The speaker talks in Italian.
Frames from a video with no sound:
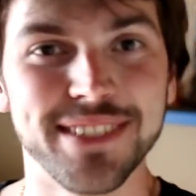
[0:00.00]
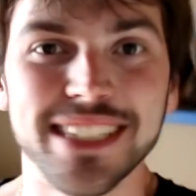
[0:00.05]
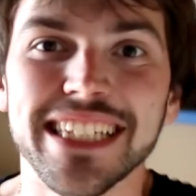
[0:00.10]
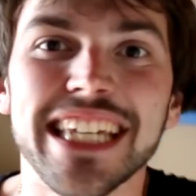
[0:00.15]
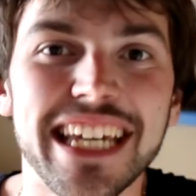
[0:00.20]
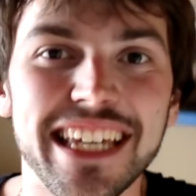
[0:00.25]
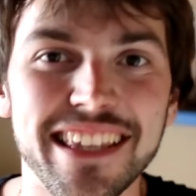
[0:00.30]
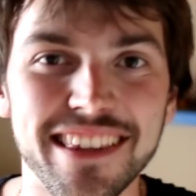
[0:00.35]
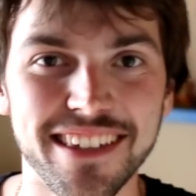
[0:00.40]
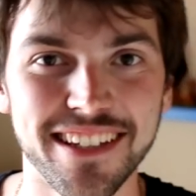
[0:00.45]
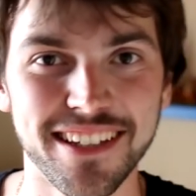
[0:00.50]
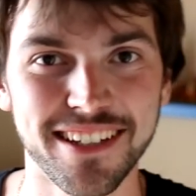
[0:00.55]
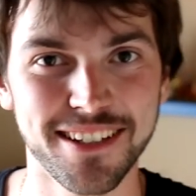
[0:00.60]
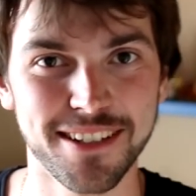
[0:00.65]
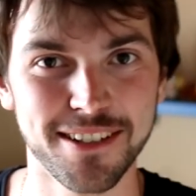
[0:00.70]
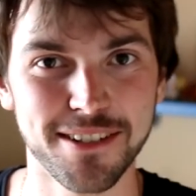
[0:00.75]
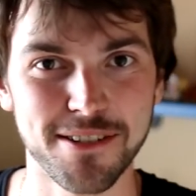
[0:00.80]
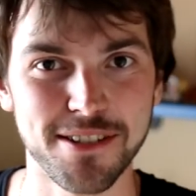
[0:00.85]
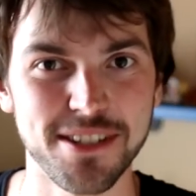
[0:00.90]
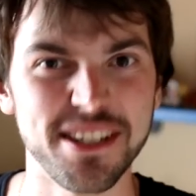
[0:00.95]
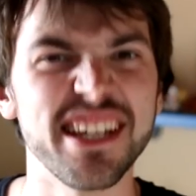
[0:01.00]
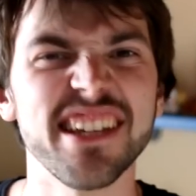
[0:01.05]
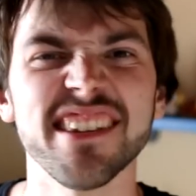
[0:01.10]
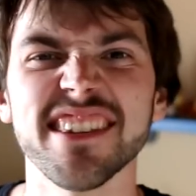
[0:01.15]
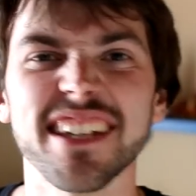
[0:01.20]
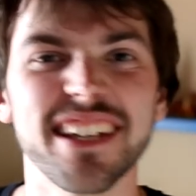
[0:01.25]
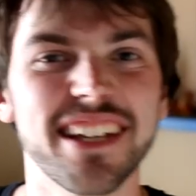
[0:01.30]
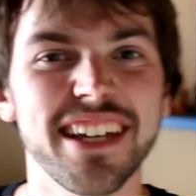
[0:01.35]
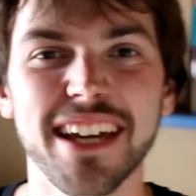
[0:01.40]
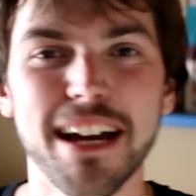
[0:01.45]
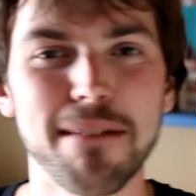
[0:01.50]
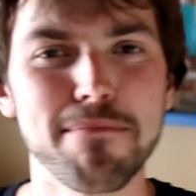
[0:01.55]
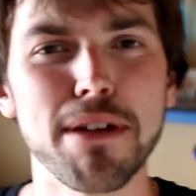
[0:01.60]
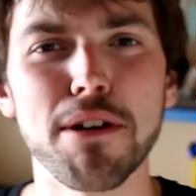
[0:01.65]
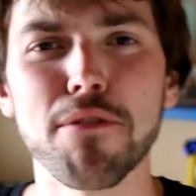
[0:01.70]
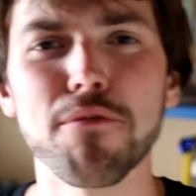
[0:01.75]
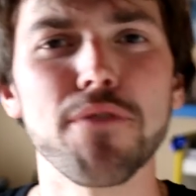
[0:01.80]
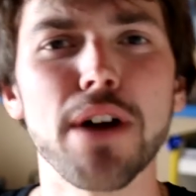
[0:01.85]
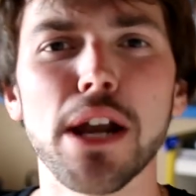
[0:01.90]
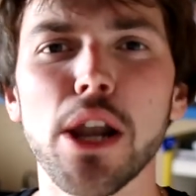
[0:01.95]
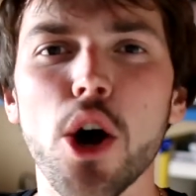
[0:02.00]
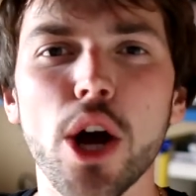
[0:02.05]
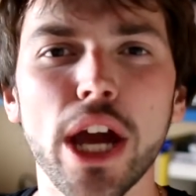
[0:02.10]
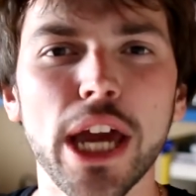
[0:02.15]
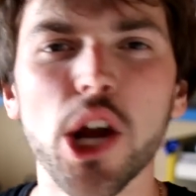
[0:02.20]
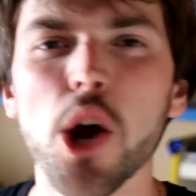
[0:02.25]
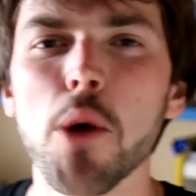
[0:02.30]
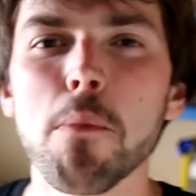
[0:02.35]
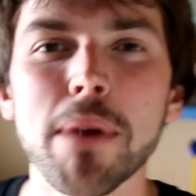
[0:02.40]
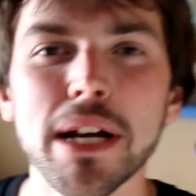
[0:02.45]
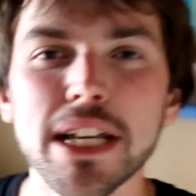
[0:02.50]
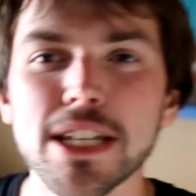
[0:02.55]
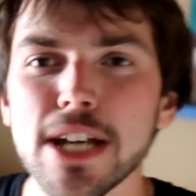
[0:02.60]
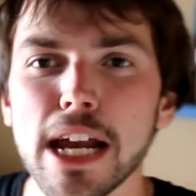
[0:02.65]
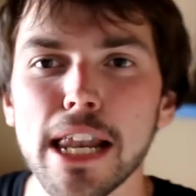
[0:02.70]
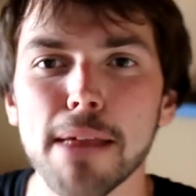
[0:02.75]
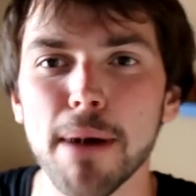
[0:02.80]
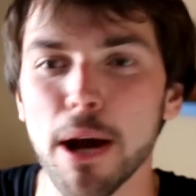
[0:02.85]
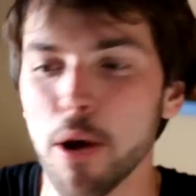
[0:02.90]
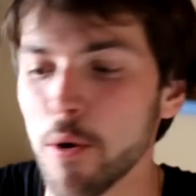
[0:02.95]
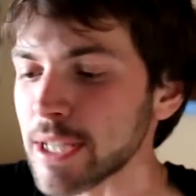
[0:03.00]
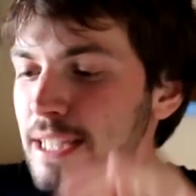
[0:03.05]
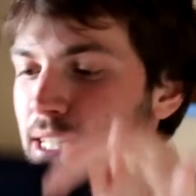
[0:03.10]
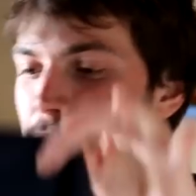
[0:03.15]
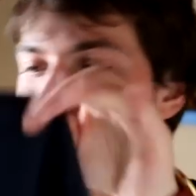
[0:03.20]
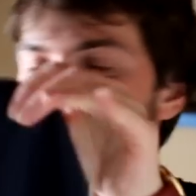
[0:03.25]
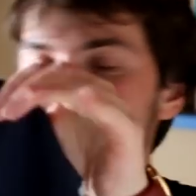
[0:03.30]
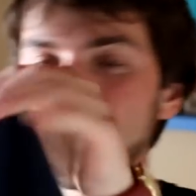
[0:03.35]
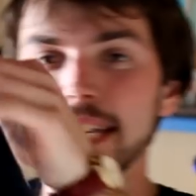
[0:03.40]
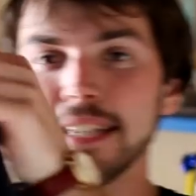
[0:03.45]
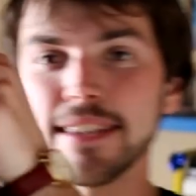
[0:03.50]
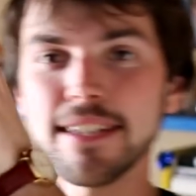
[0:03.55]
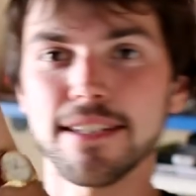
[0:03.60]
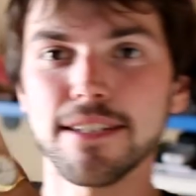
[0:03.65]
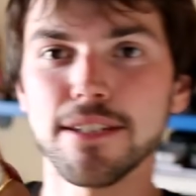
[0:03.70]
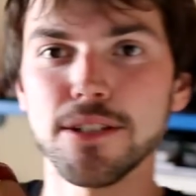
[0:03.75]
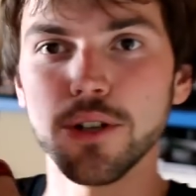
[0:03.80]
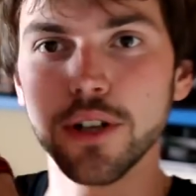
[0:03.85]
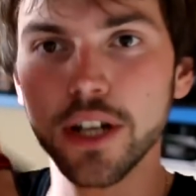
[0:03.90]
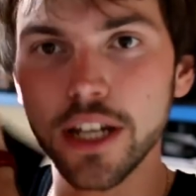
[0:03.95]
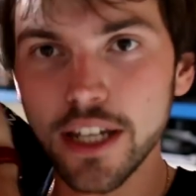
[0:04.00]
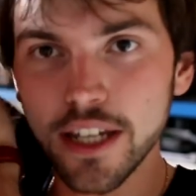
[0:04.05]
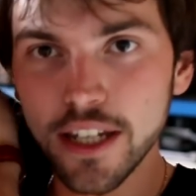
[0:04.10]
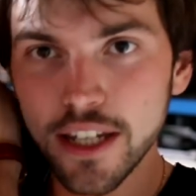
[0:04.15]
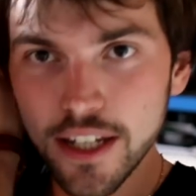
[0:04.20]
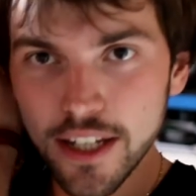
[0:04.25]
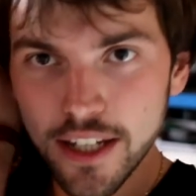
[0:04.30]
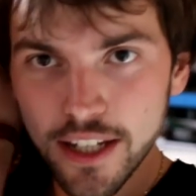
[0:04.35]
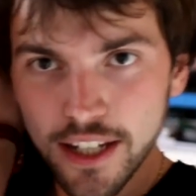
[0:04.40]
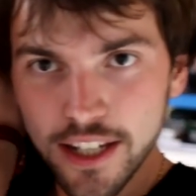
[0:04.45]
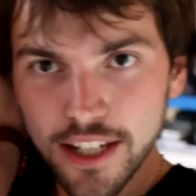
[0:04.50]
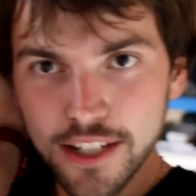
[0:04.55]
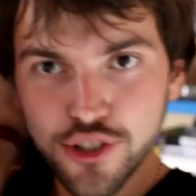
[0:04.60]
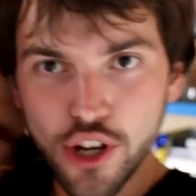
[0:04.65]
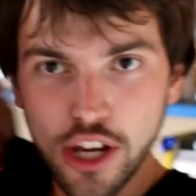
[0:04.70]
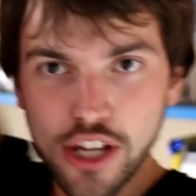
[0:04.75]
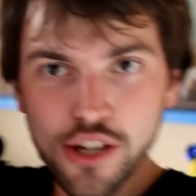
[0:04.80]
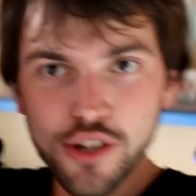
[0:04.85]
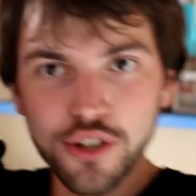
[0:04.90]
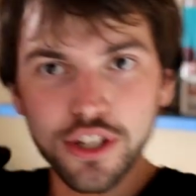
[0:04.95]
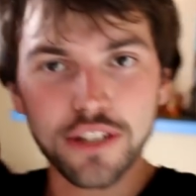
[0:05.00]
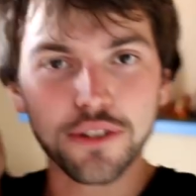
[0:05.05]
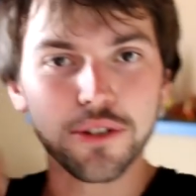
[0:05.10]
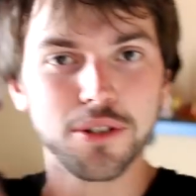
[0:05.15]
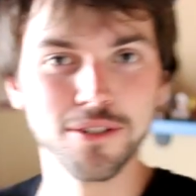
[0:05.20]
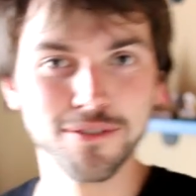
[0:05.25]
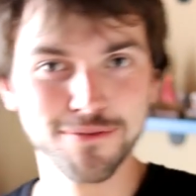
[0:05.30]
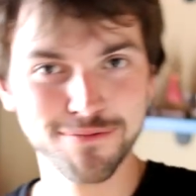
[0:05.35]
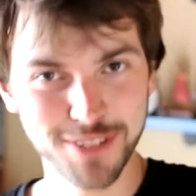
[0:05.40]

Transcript: Niente, niente che abbia un valore commerciale, ma questa maglietta, signori. Cioè, io gli ho detto,